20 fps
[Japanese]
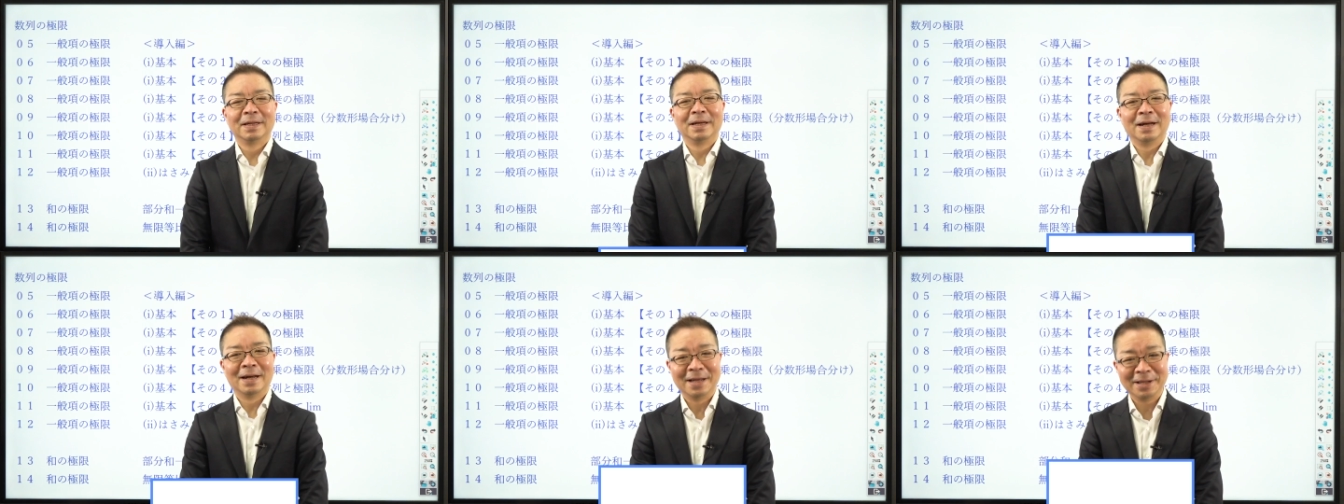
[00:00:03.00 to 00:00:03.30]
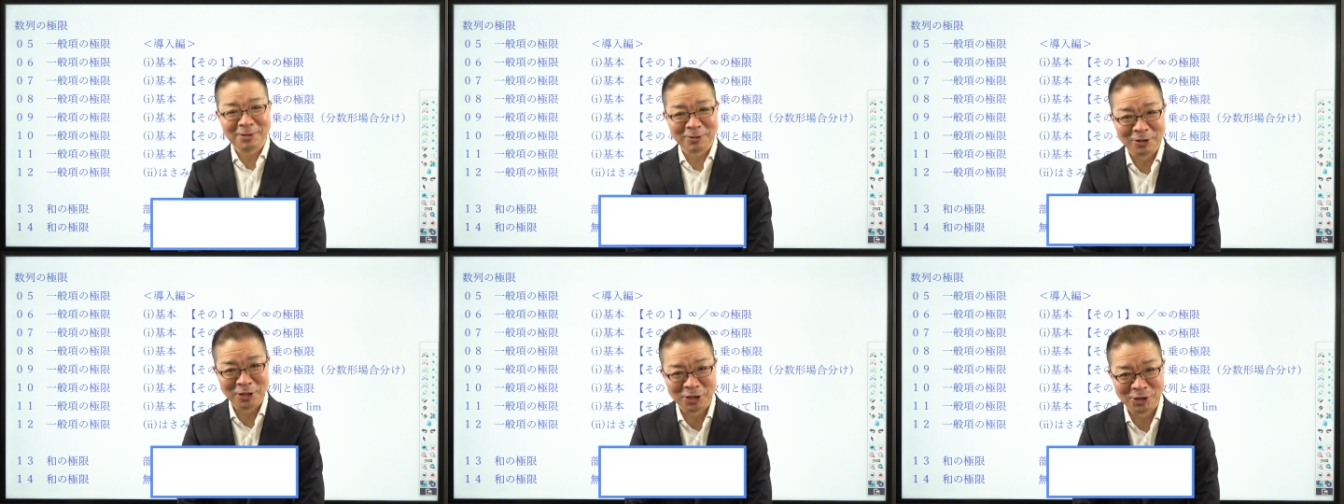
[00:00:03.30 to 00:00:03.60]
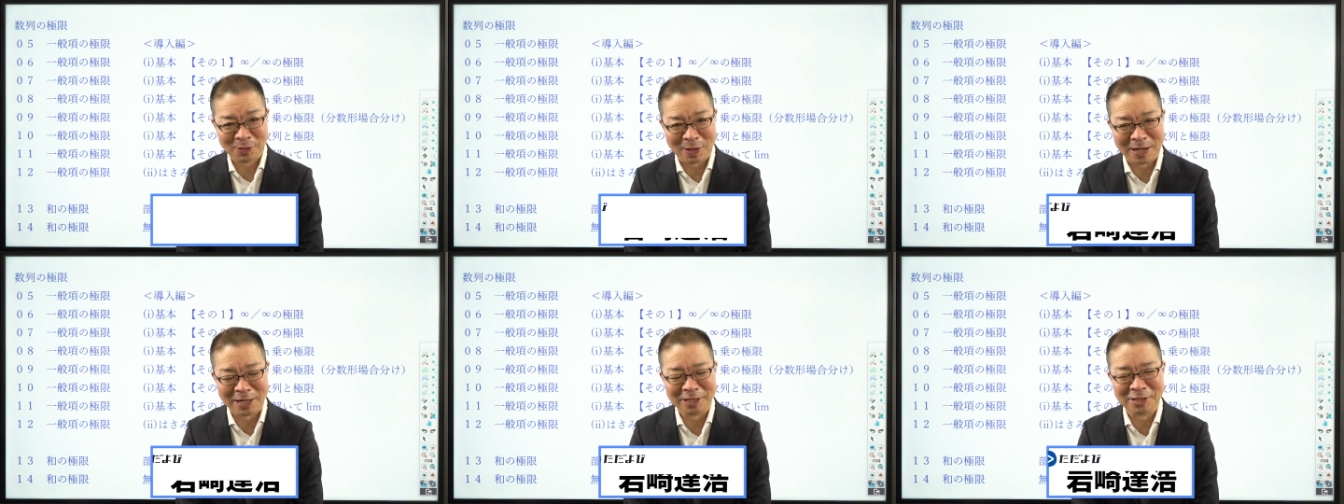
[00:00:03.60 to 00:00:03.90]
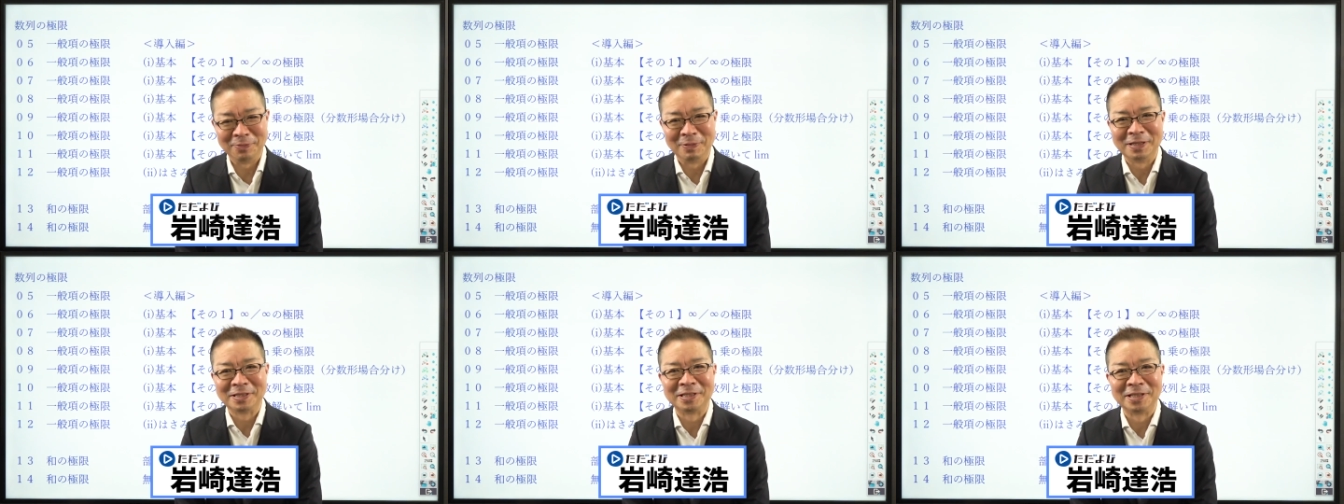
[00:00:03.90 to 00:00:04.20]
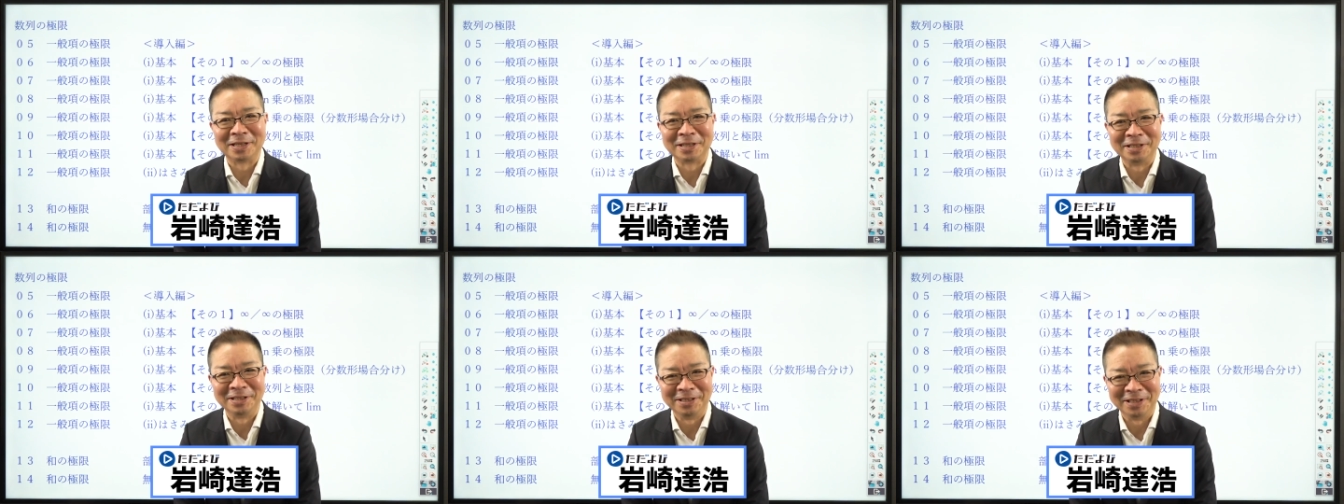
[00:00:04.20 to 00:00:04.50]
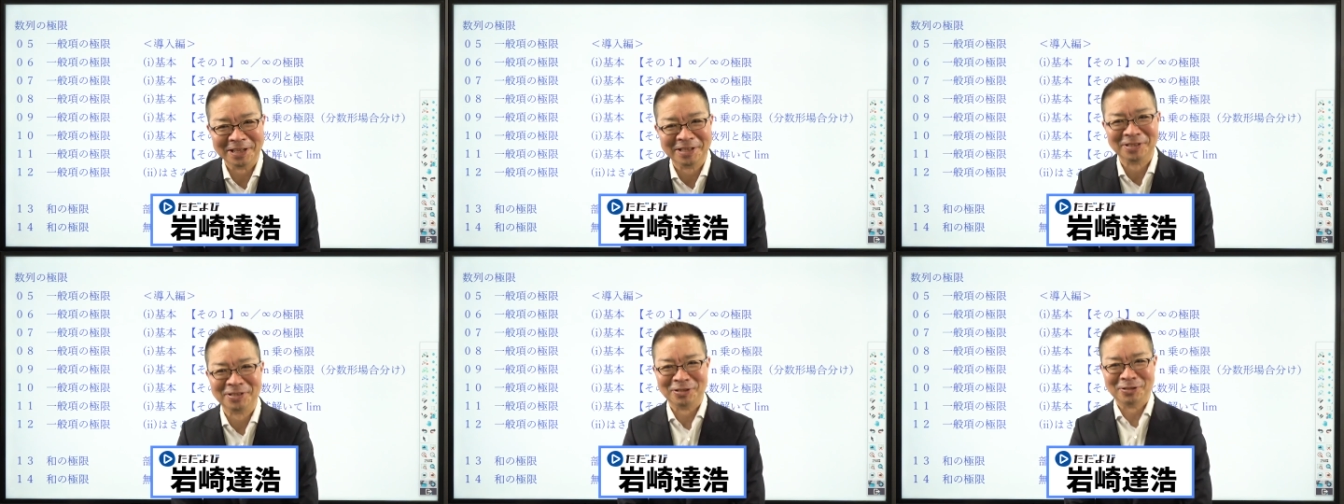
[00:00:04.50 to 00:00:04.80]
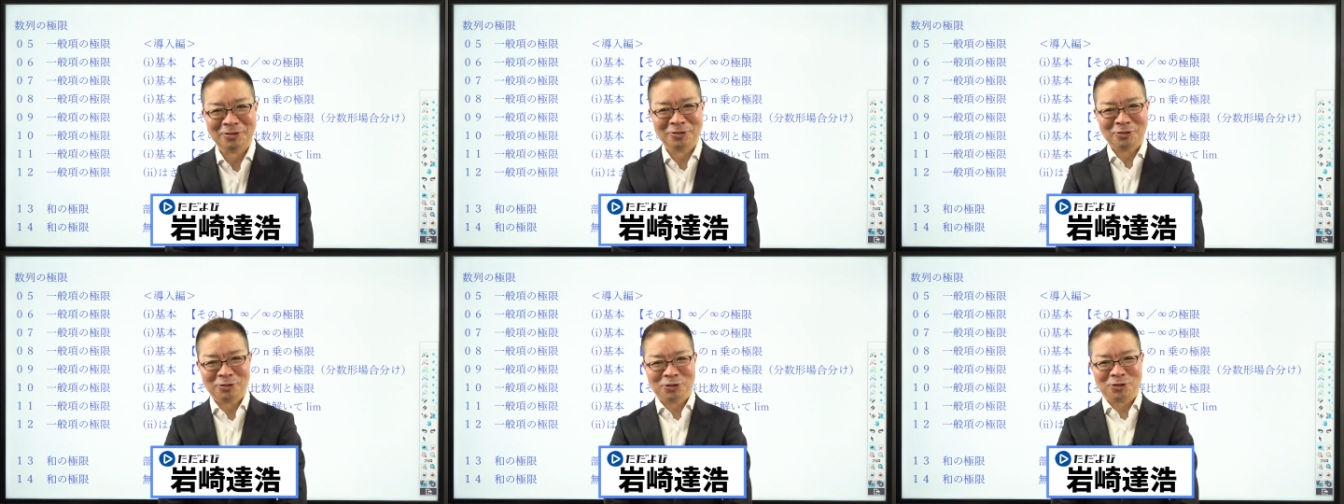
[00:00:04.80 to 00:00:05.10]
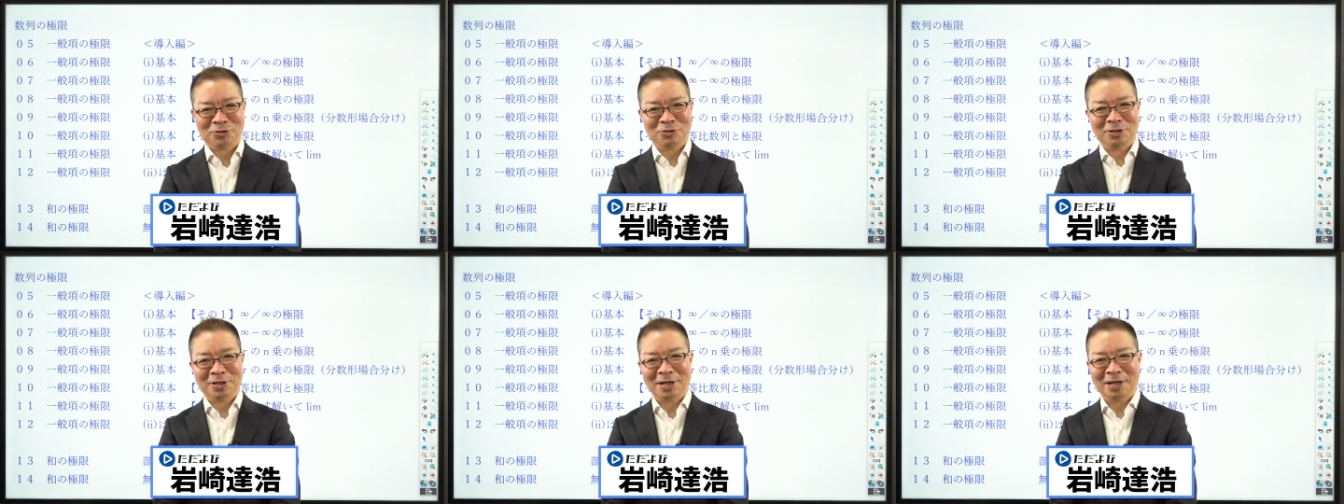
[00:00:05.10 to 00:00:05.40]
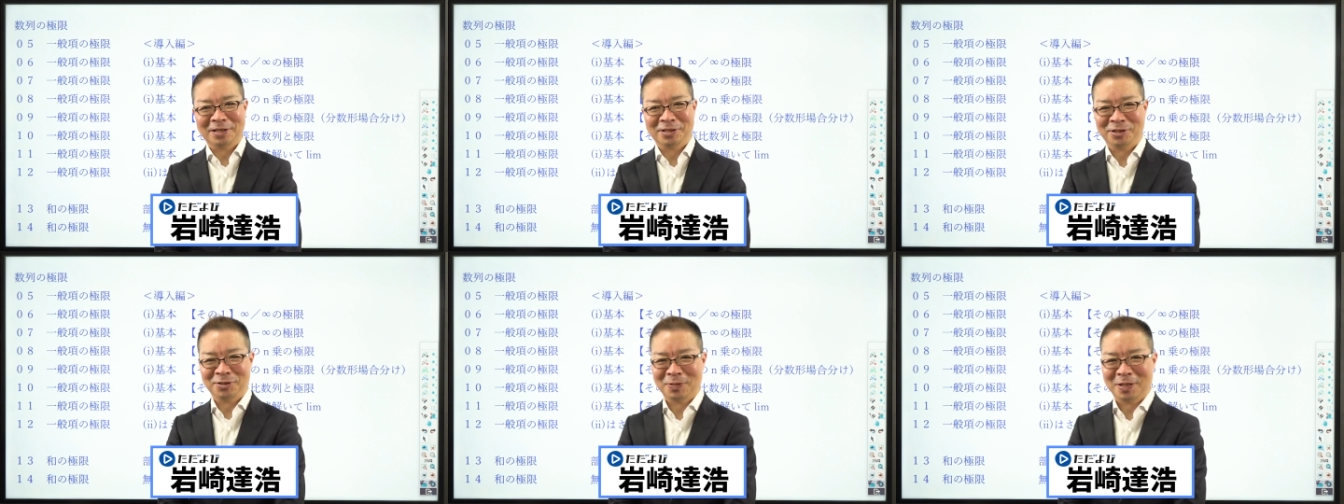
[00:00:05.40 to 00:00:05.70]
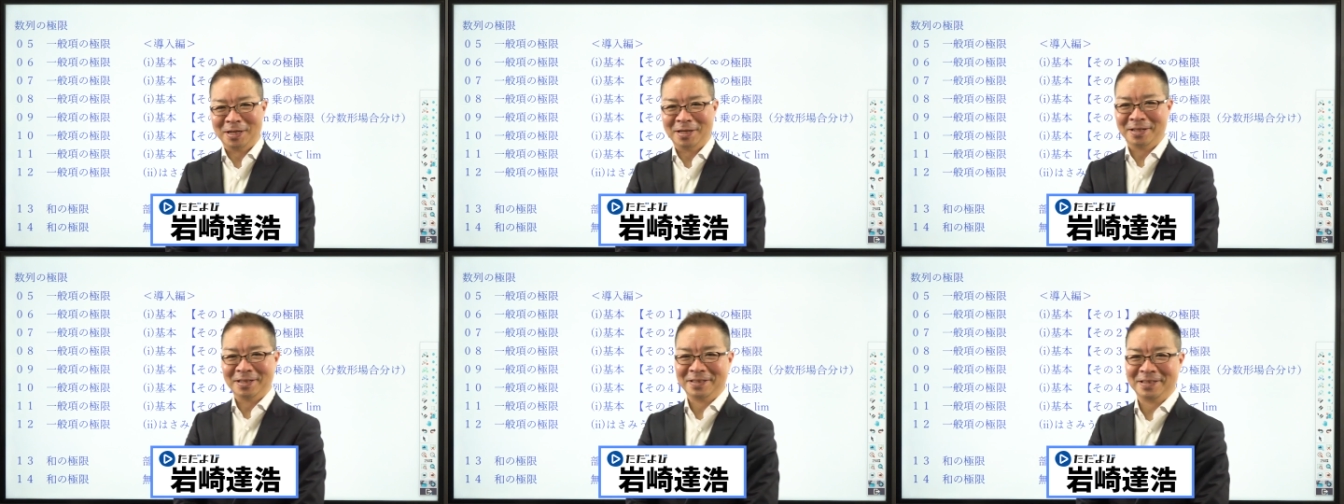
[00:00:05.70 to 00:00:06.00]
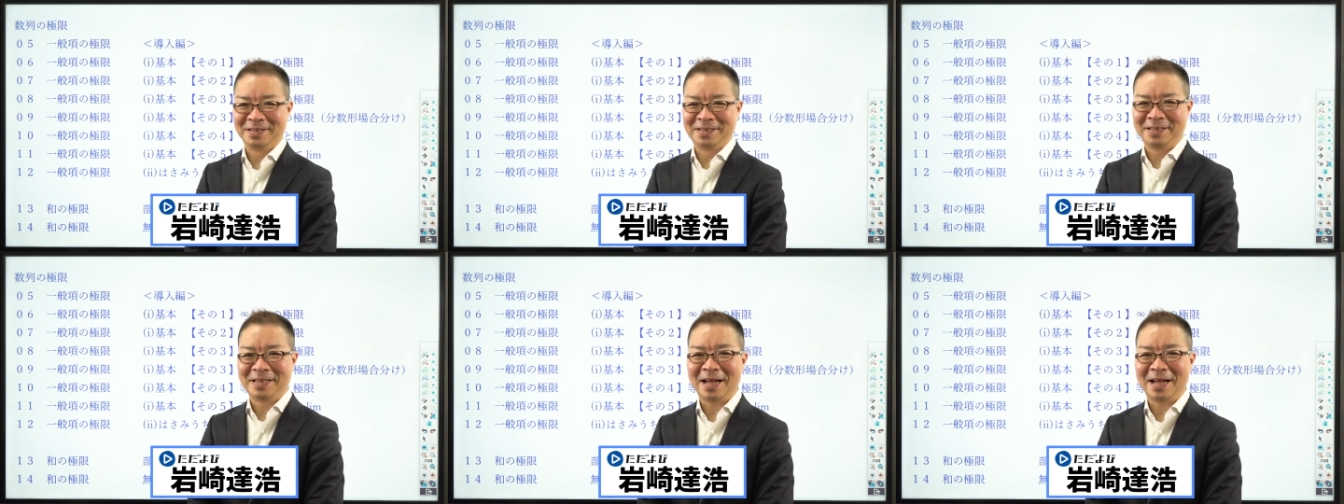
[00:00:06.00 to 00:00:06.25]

はい、こんにちは。今崎です。よろしくお願いします。